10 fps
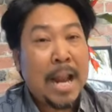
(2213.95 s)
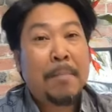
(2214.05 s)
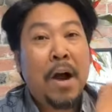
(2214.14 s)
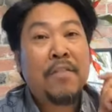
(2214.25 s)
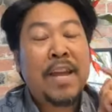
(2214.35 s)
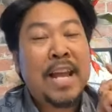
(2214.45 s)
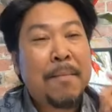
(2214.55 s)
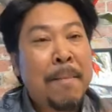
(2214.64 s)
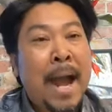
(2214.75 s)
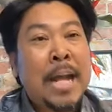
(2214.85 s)
Là bởi vì
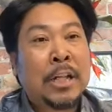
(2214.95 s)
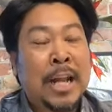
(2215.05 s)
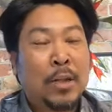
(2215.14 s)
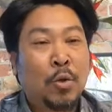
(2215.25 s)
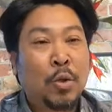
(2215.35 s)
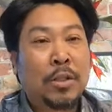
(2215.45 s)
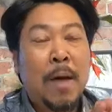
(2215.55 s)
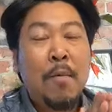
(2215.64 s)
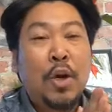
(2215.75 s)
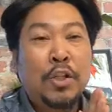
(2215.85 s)
ngày mai là tôi
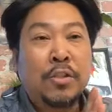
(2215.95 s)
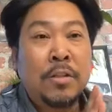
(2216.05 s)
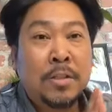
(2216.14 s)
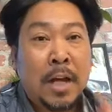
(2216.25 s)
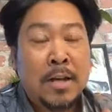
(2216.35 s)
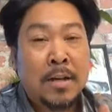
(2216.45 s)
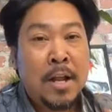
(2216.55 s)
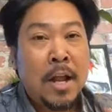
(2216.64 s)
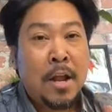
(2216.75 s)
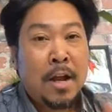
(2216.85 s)
có một cái chương trình
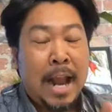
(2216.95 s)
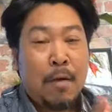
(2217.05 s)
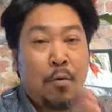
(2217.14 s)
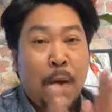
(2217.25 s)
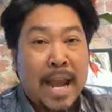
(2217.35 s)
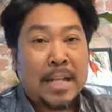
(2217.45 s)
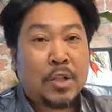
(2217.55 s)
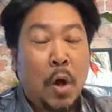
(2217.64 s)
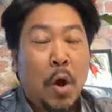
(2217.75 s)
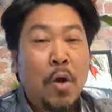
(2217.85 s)
là
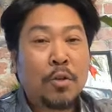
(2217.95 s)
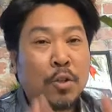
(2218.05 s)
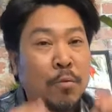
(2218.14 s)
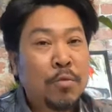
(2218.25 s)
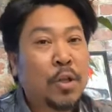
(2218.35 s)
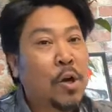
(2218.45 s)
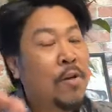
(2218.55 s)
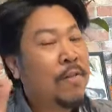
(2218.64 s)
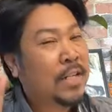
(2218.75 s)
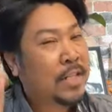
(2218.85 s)
quay số trúng
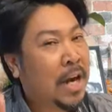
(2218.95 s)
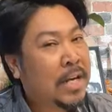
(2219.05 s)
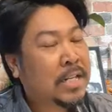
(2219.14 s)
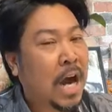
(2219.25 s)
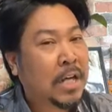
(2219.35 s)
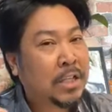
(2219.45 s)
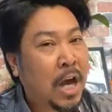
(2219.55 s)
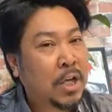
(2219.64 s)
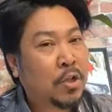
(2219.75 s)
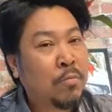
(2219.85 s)
thưởng và chơi trò
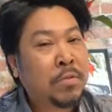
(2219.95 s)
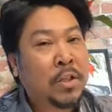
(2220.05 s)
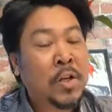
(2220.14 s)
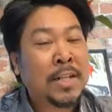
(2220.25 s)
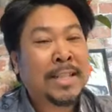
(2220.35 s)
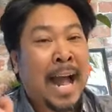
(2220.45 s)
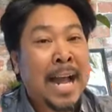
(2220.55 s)
chơi trúng thưởng